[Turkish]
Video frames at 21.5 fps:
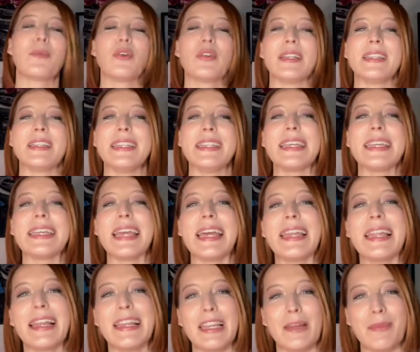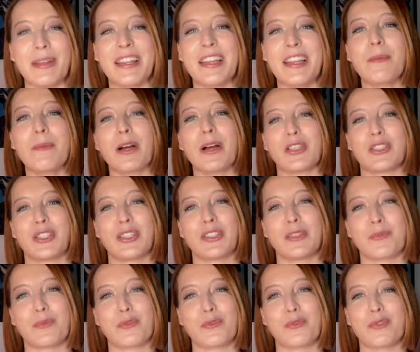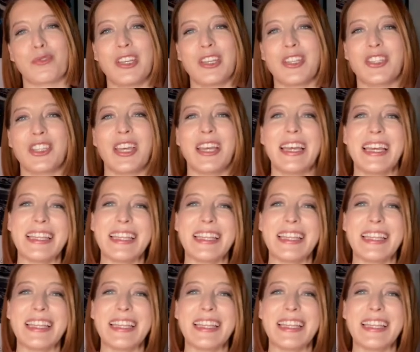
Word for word: böyle diye genellemelere başladığımız süreç